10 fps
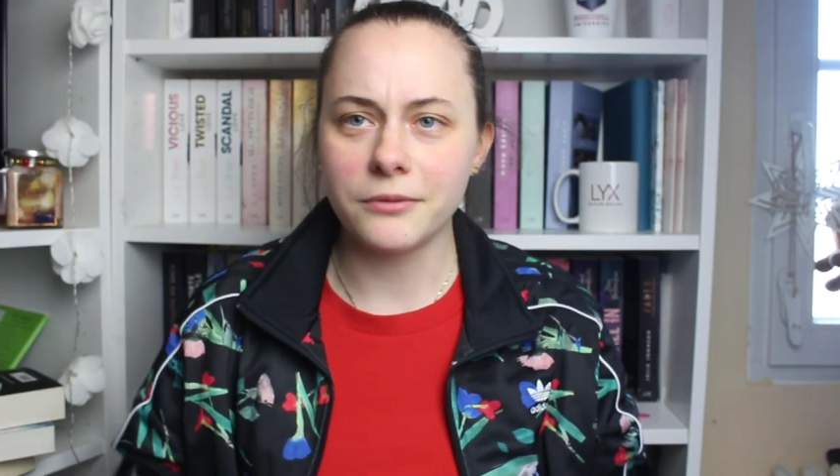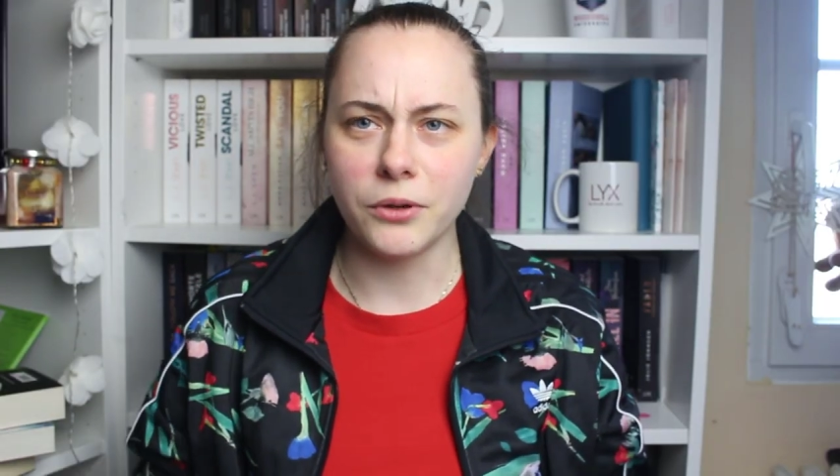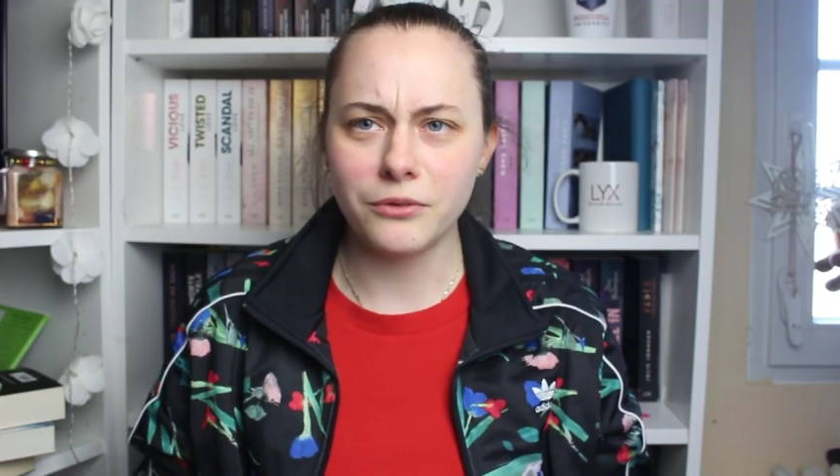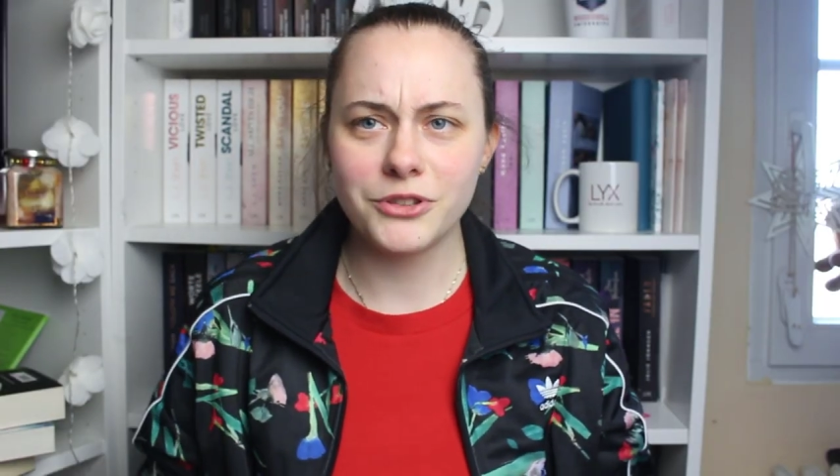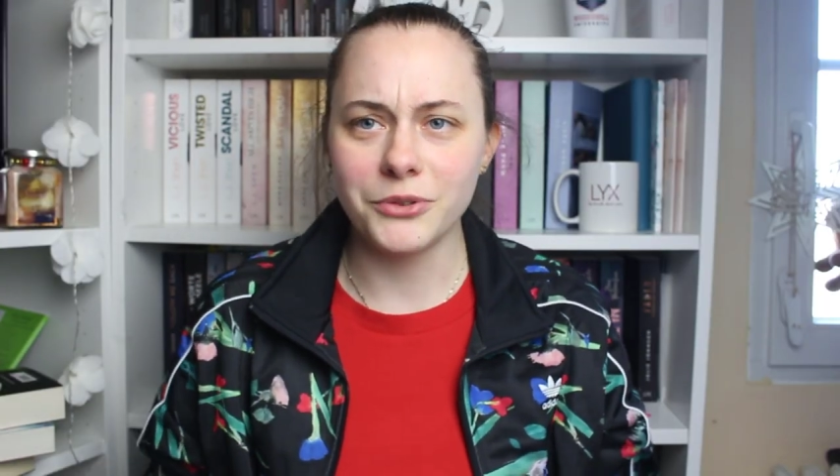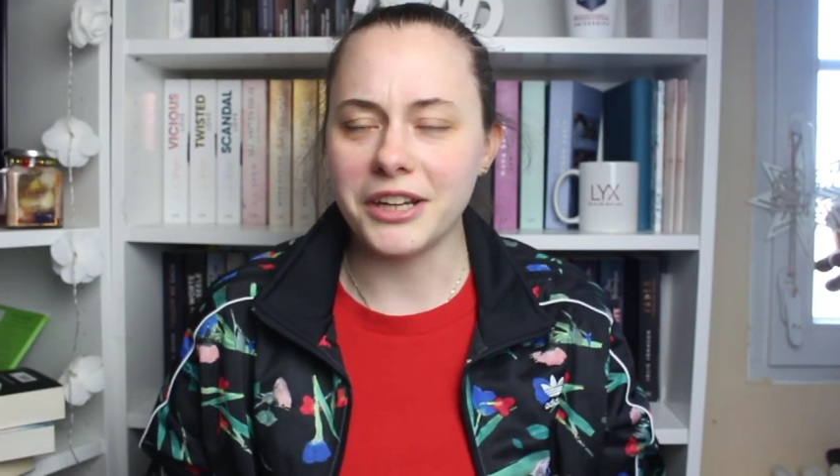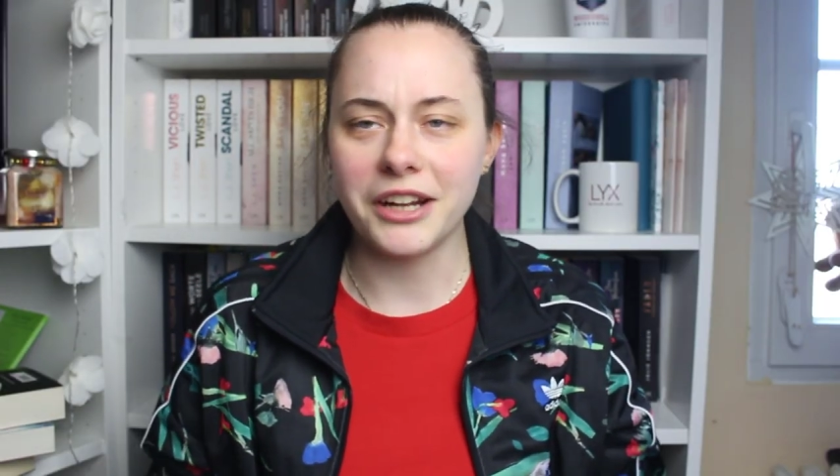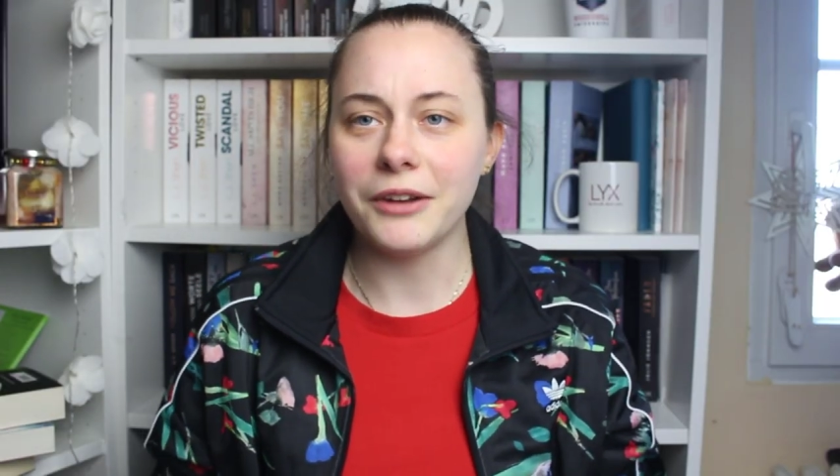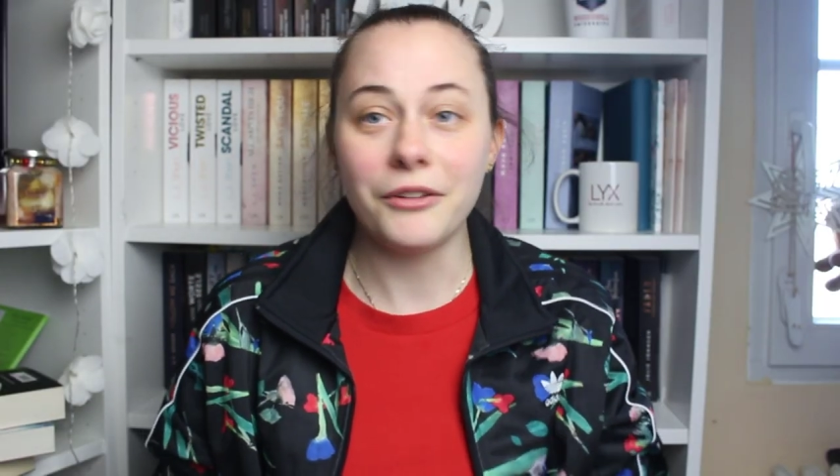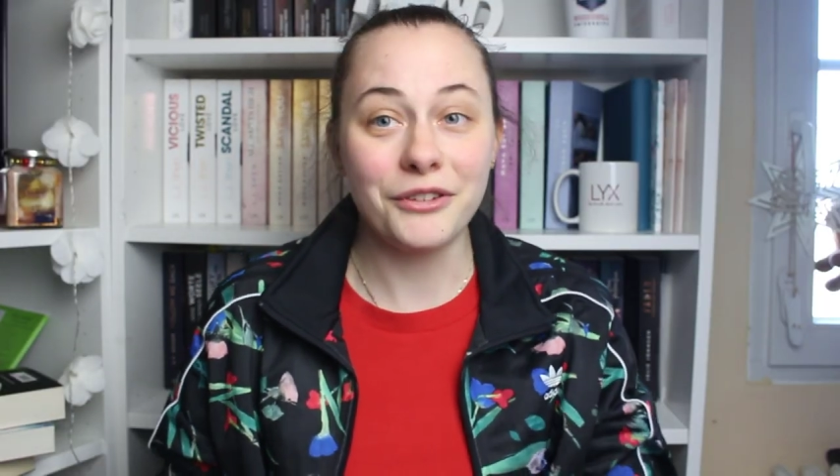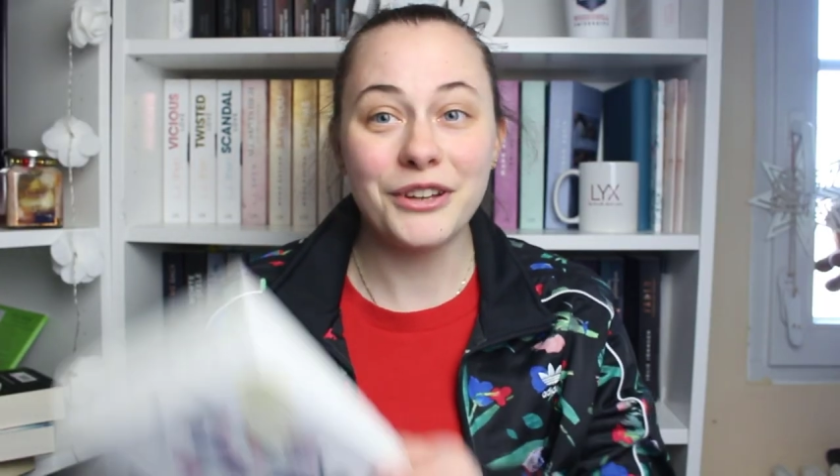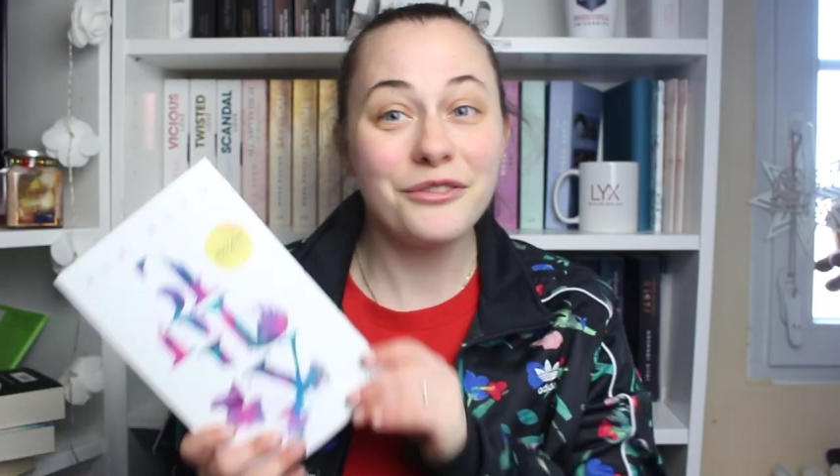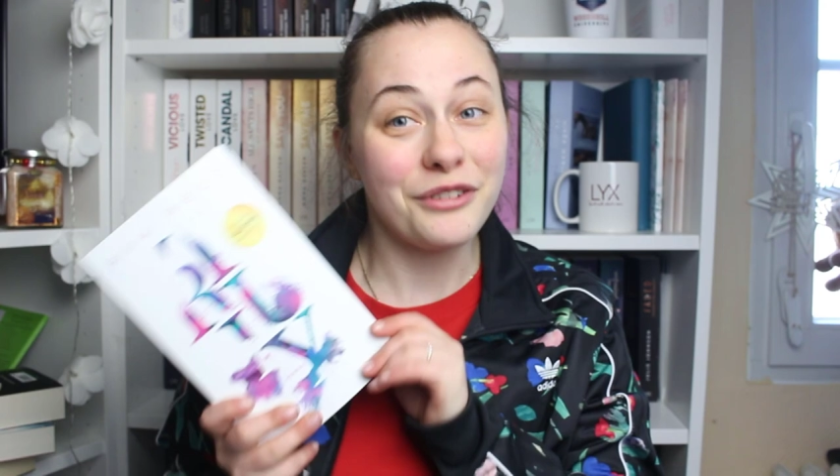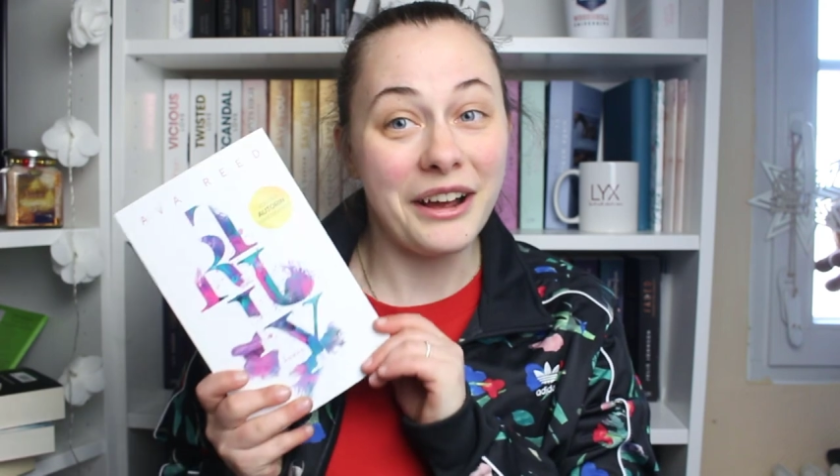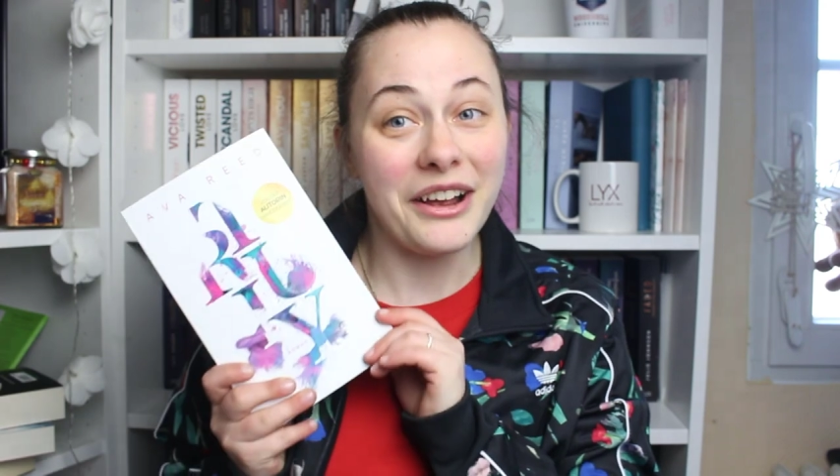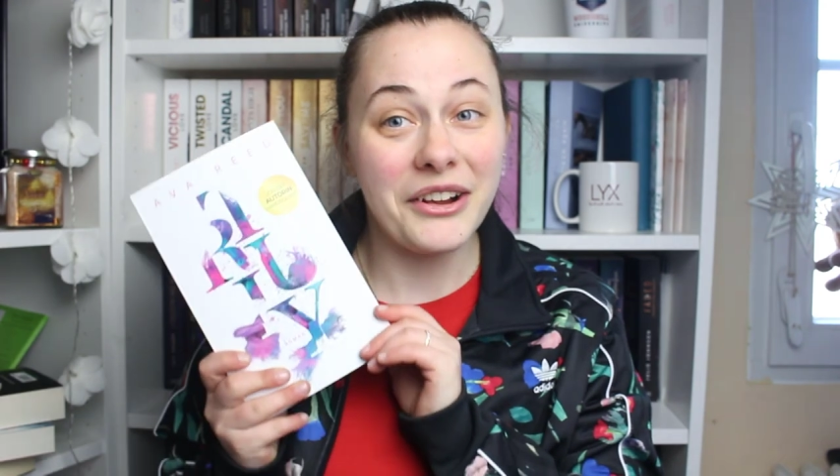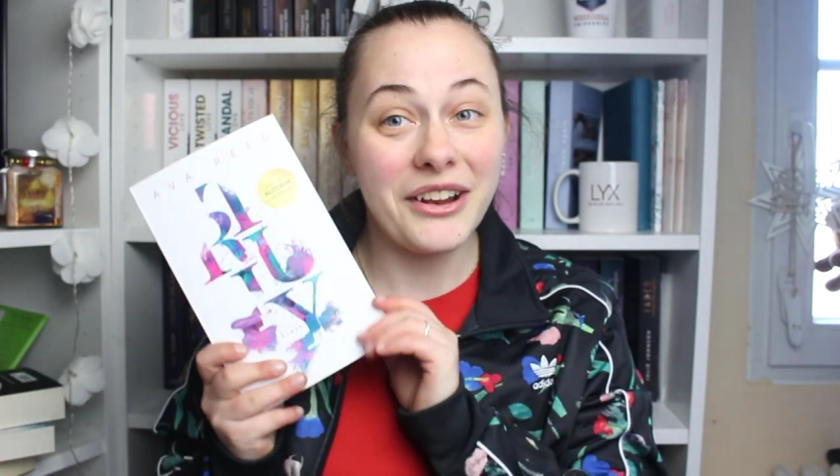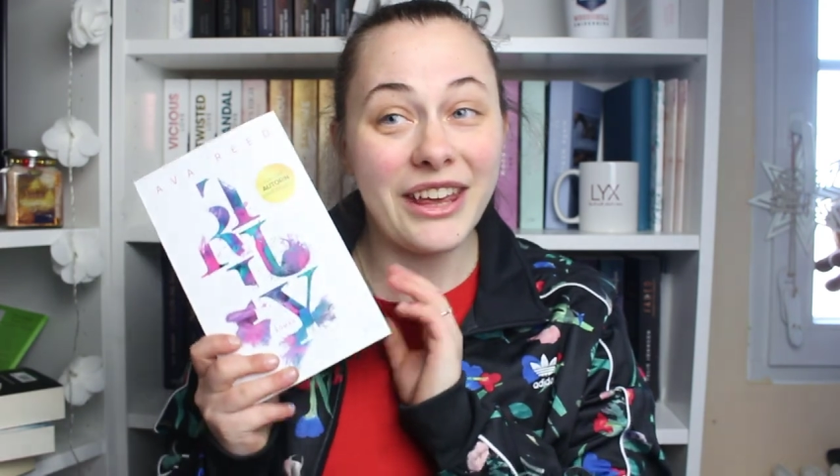Ich war irgendwie zu nah dran. Auf jeden Fall,